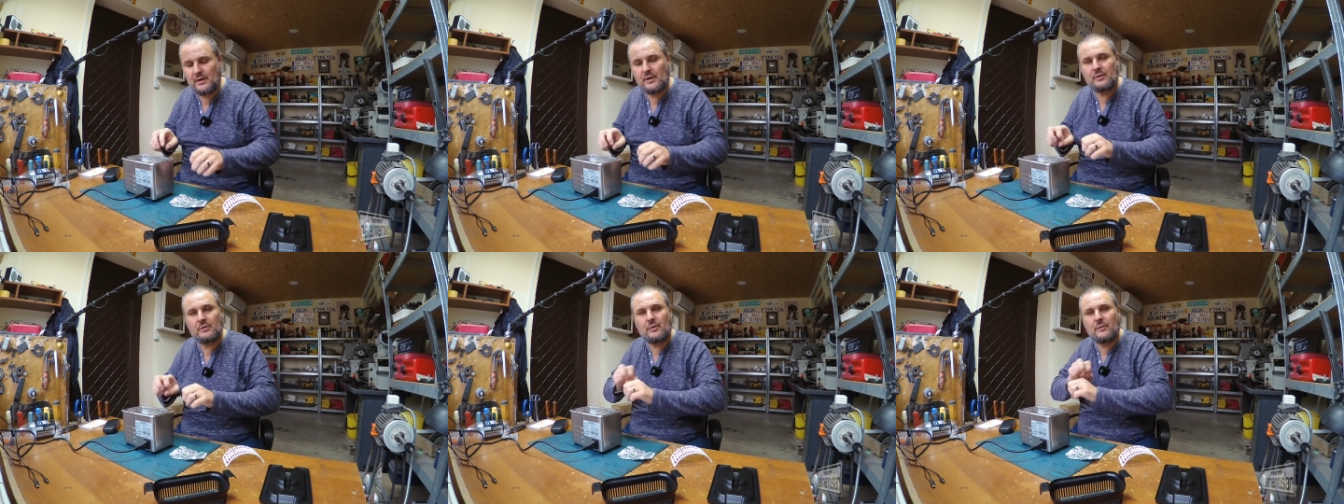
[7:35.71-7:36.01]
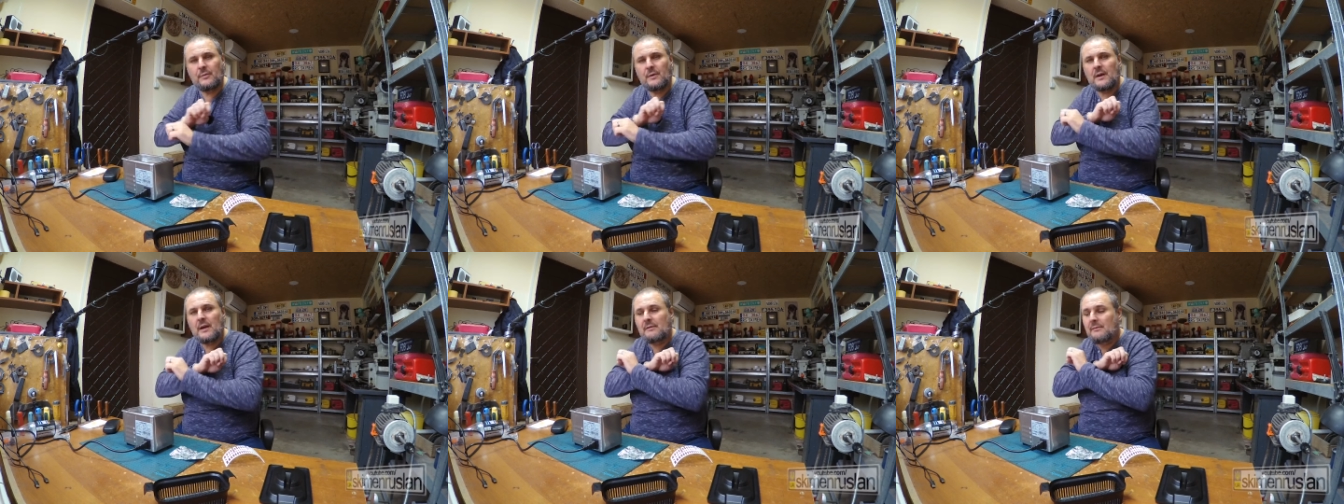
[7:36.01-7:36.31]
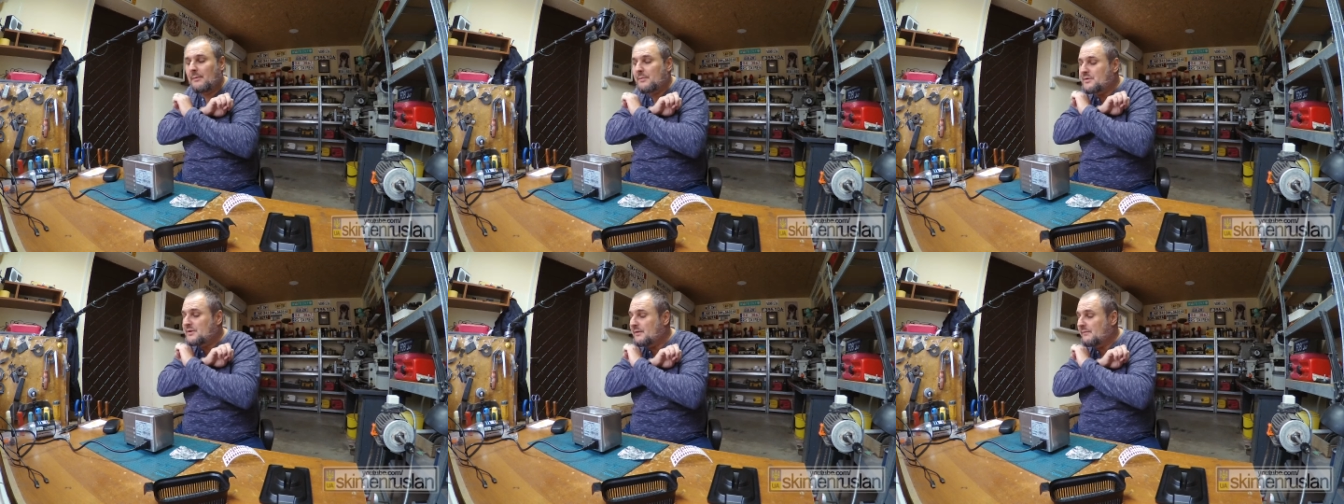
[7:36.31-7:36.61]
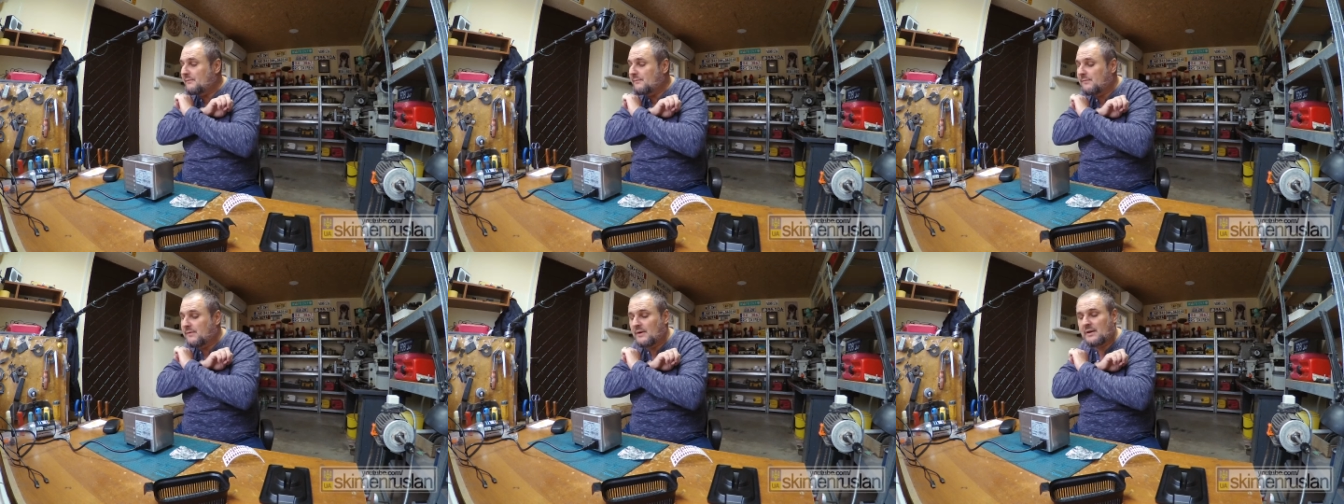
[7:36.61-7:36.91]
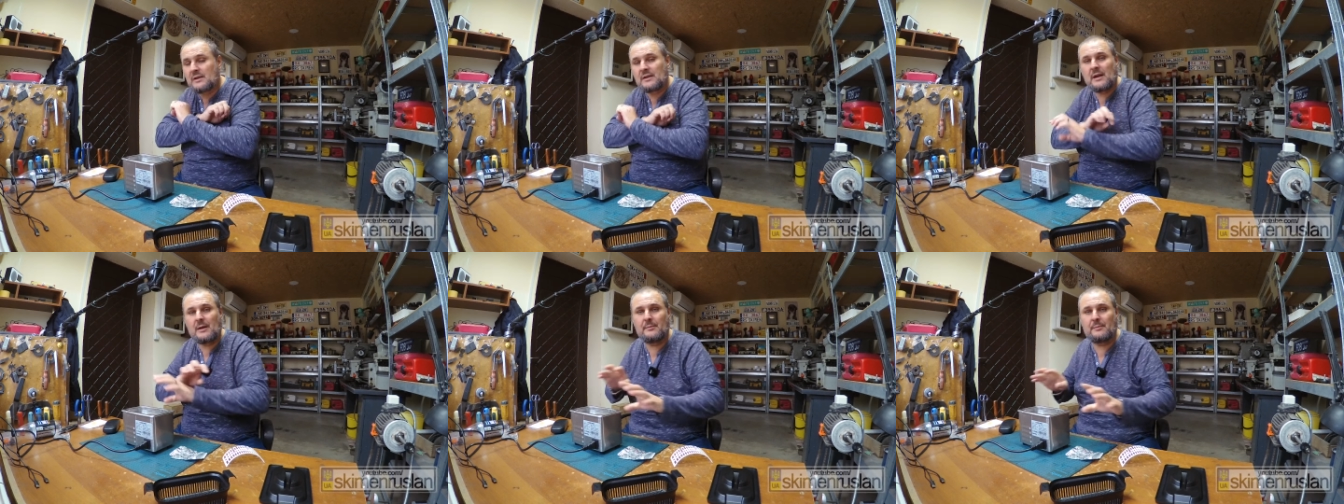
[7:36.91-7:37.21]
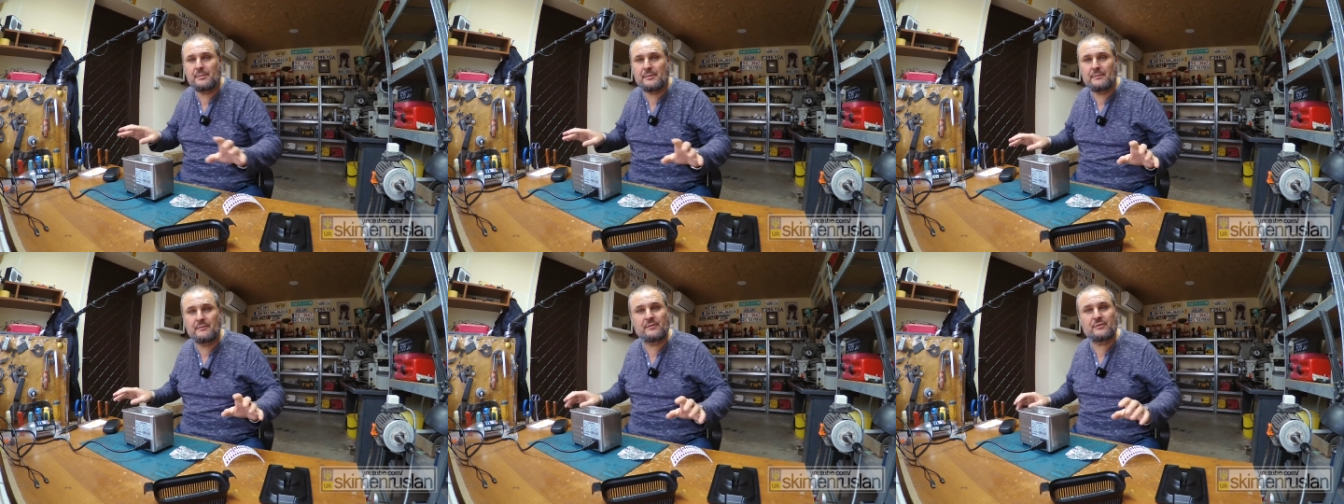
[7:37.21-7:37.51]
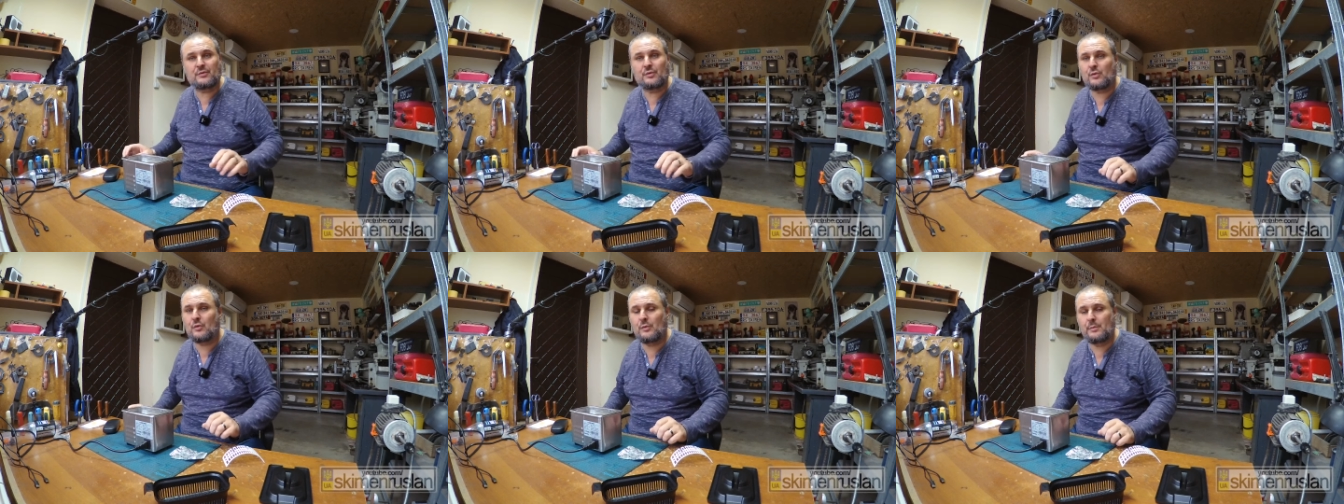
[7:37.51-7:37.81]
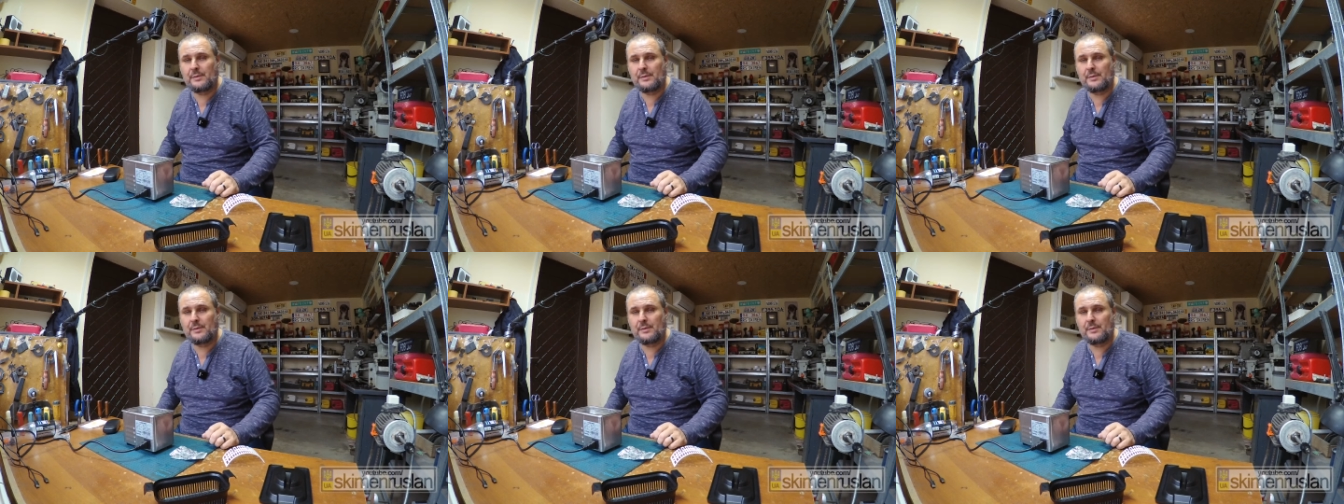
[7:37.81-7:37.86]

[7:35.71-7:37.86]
то фольга вообще в хлам, в труху